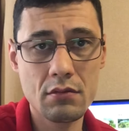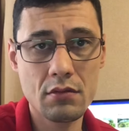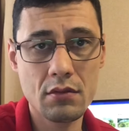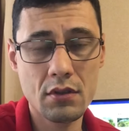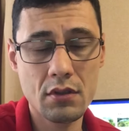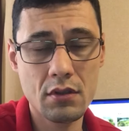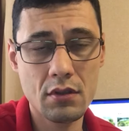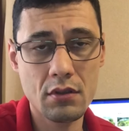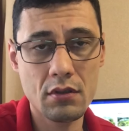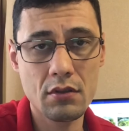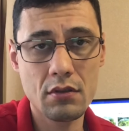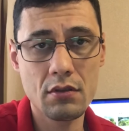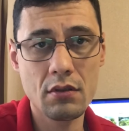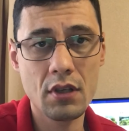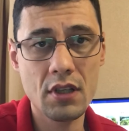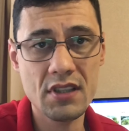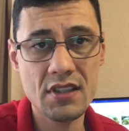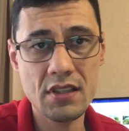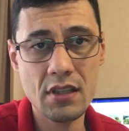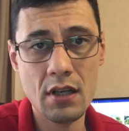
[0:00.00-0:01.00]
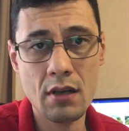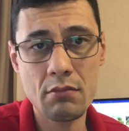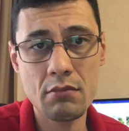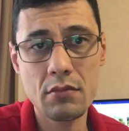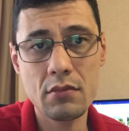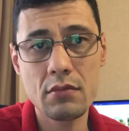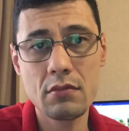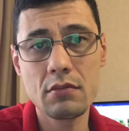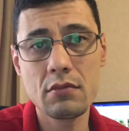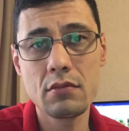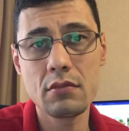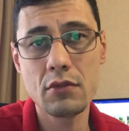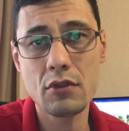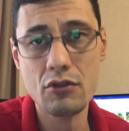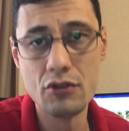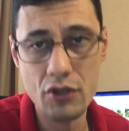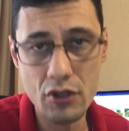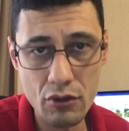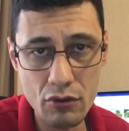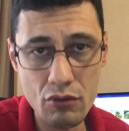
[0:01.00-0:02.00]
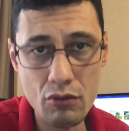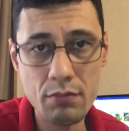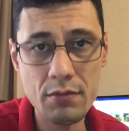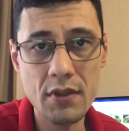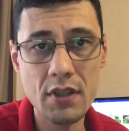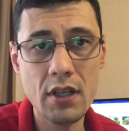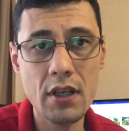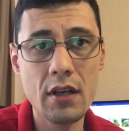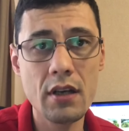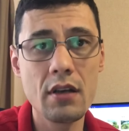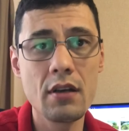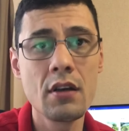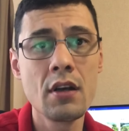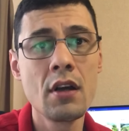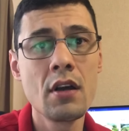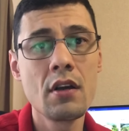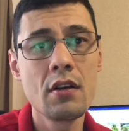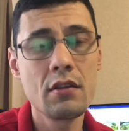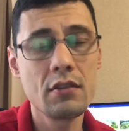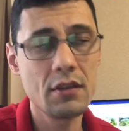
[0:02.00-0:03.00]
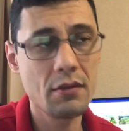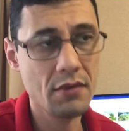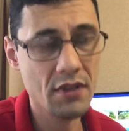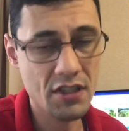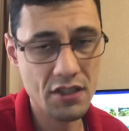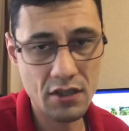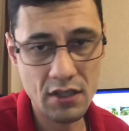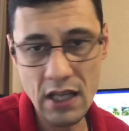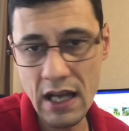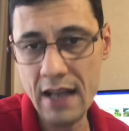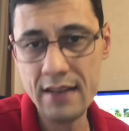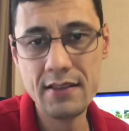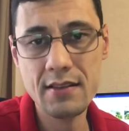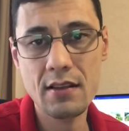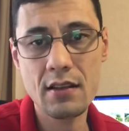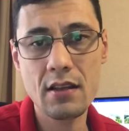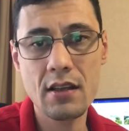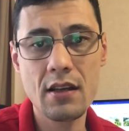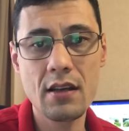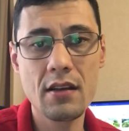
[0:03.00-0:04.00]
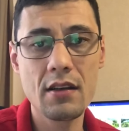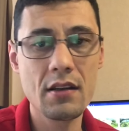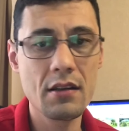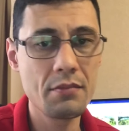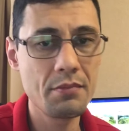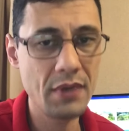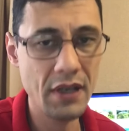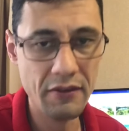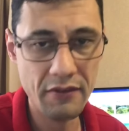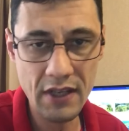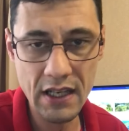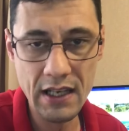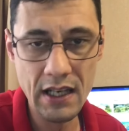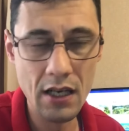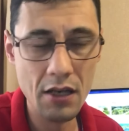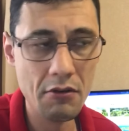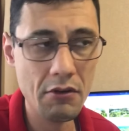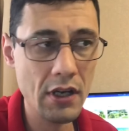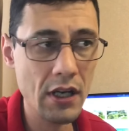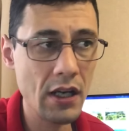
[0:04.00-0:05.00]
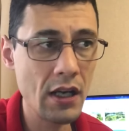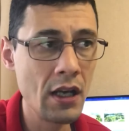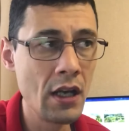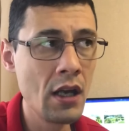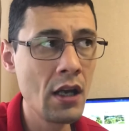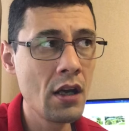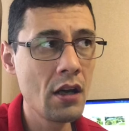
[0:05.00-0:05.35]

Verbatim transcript: к гостям дружелюбное, доброжелательное, приветливое.